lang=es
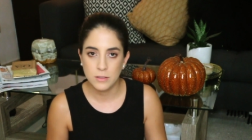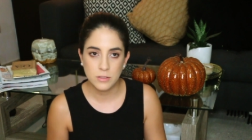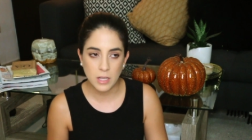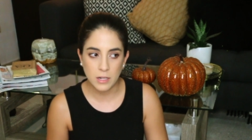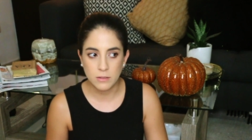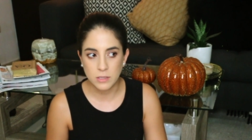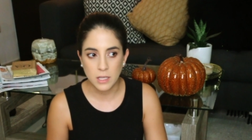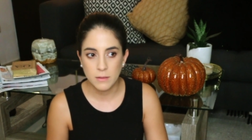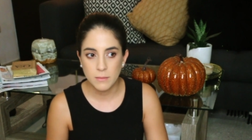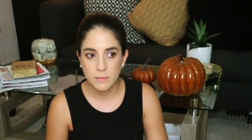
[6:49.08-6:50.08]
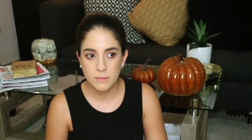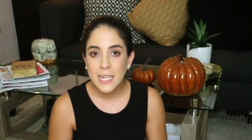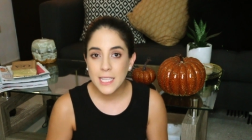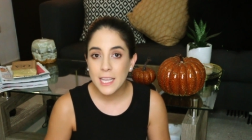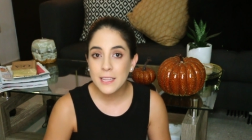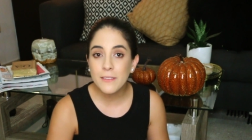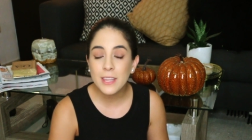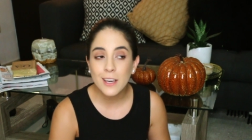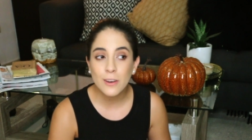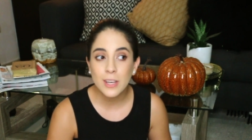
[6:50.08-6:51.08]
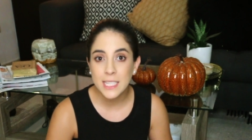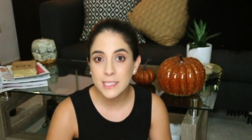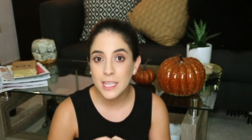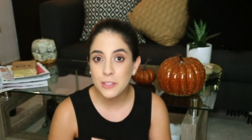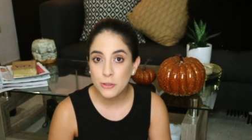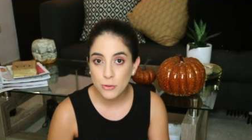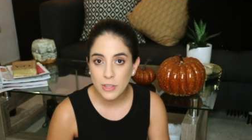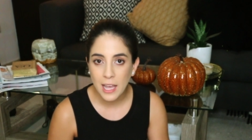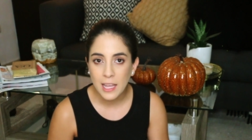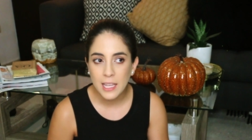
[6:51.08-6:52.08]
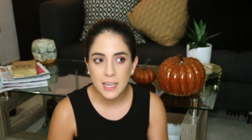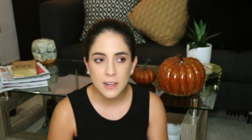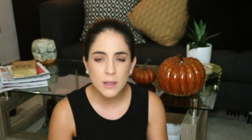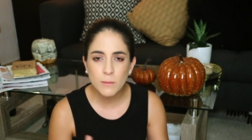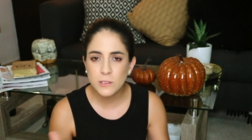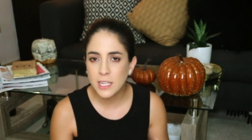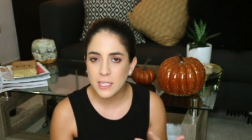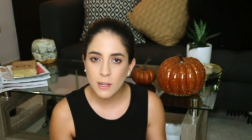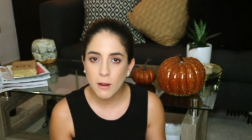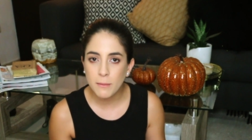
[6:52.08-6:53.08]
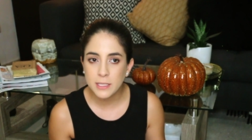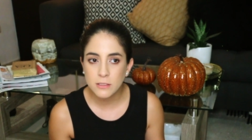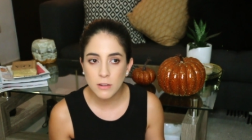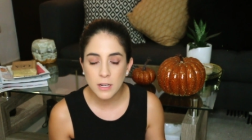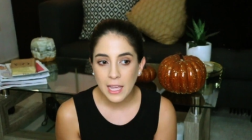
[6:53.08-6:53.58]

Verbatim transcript: o sea, no sé. El siguiente video es de Yuya y creo que mucha gente lo ha visto